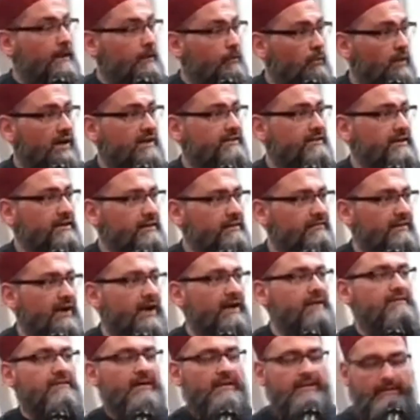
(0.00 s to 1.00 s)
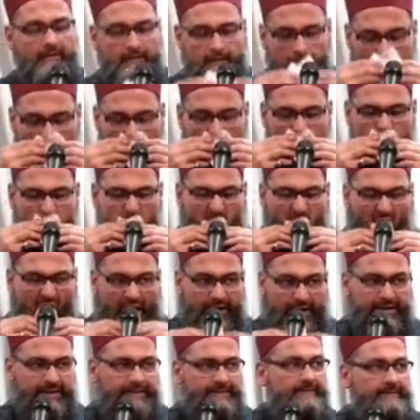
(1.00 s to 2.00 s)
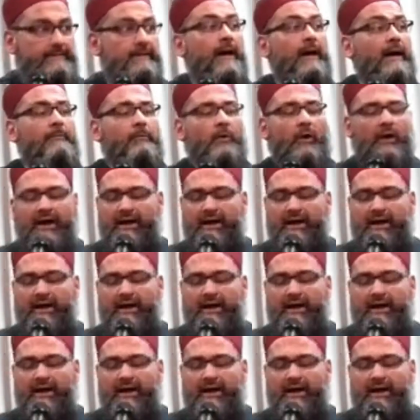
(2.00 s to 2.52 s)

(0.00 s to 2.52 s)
واضح فإذا عيد أبو